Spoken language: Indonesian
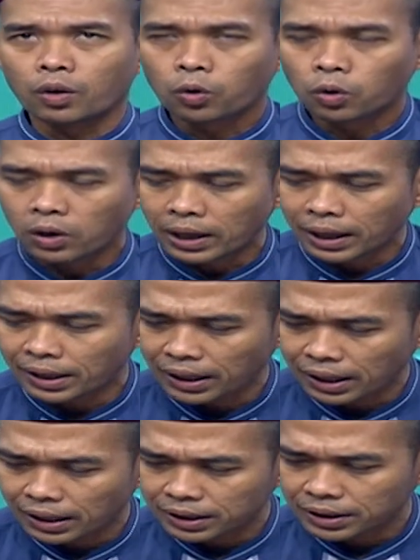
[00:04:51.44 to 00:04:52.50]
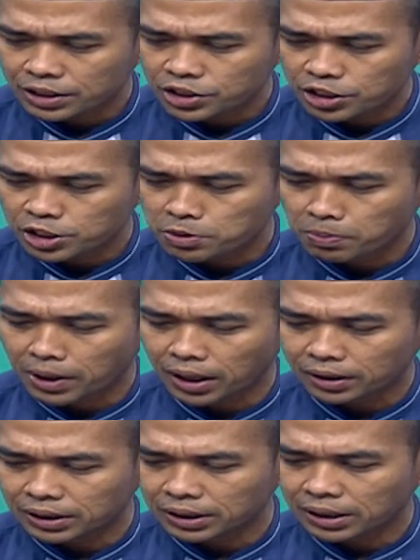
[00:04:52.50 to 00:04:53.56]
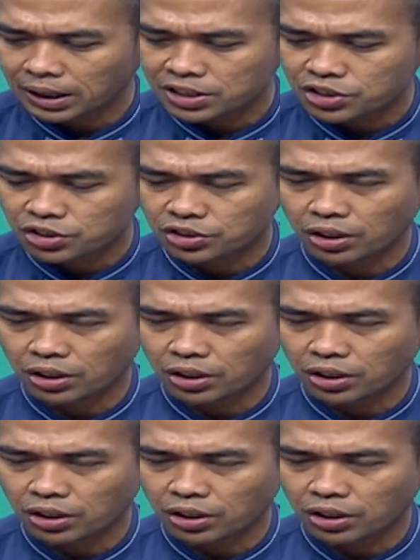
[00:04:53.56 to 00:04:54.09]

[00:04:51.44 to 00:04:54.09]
Quran, hadis, ijma, qiyas,